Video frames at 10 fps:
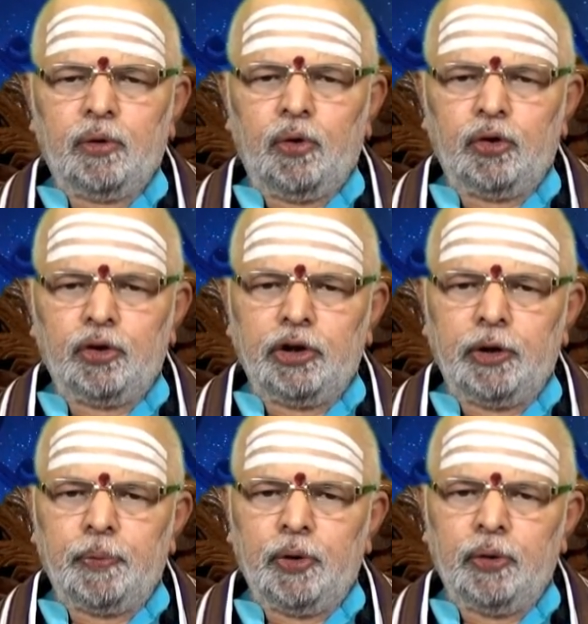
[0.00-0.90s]
కోర్టు
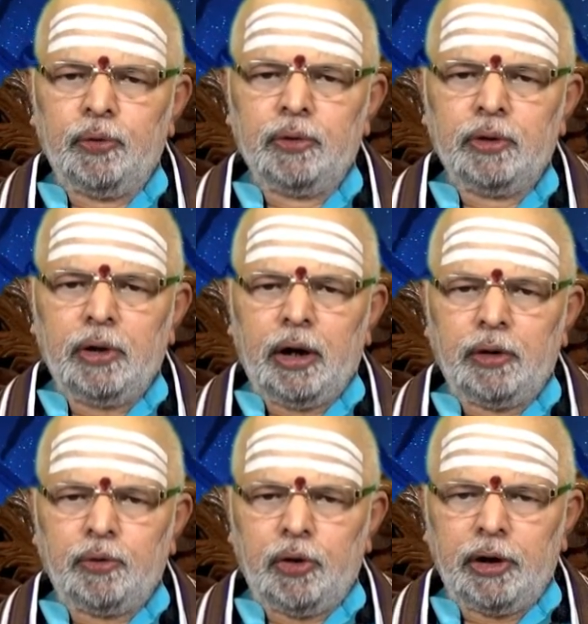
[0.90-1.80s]
తీర్పులు
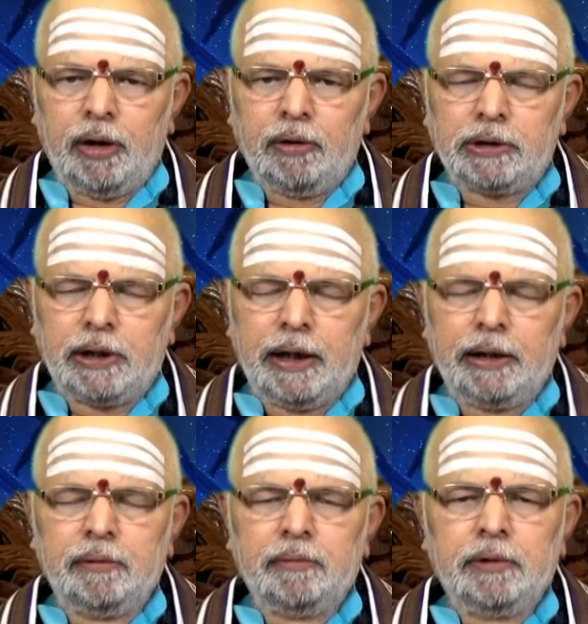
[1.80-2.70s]
అనుకూలంగా వస్తాయి
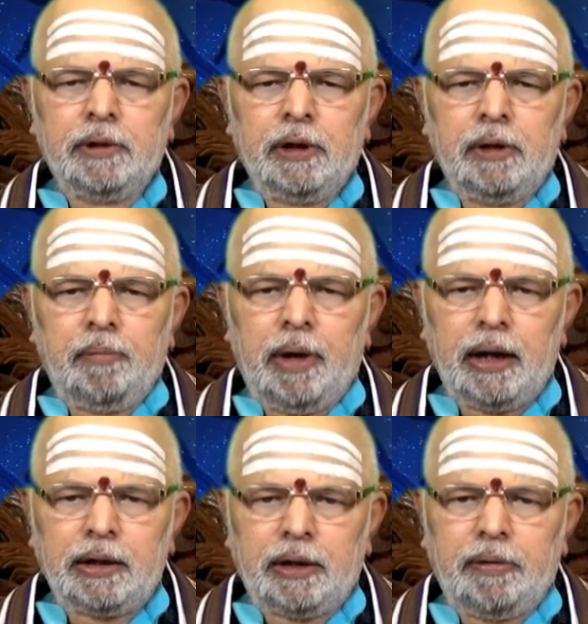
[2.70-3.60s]

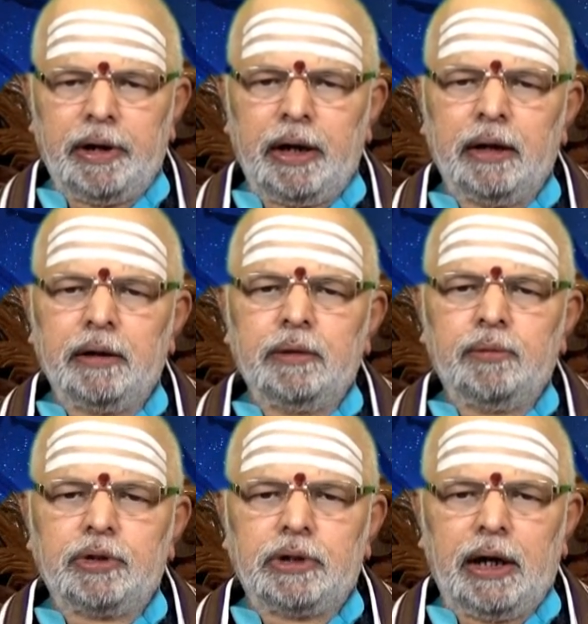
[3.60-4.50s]
మానసికమైన
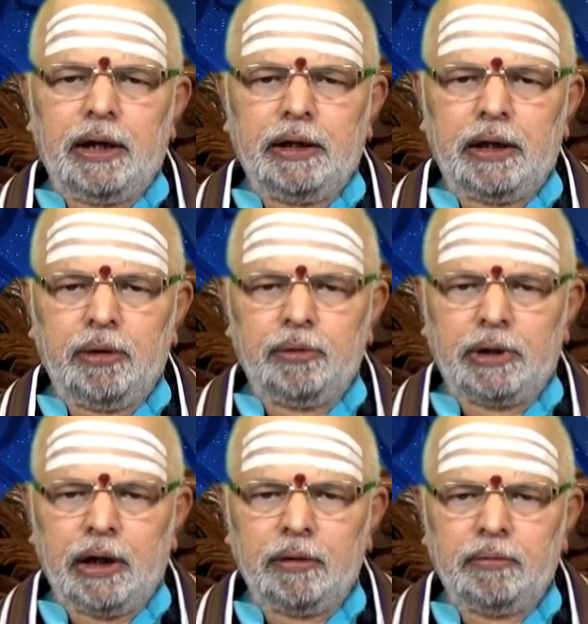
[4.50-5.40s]
ఉత్సాహాన్ని కలిగి
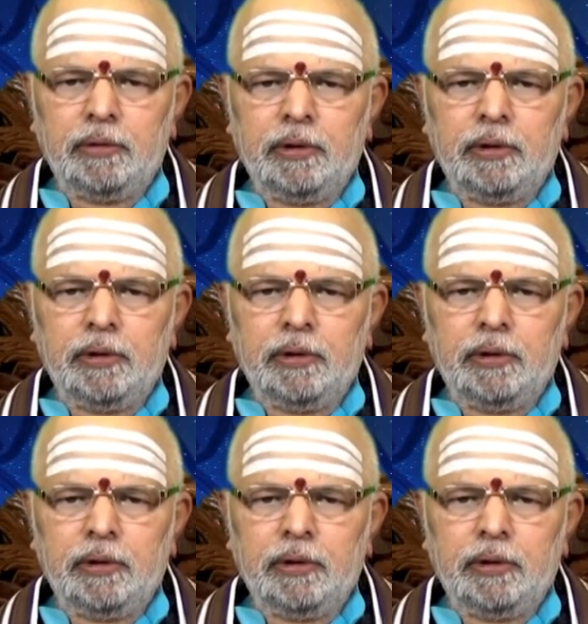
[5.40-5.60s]
ఉంటారు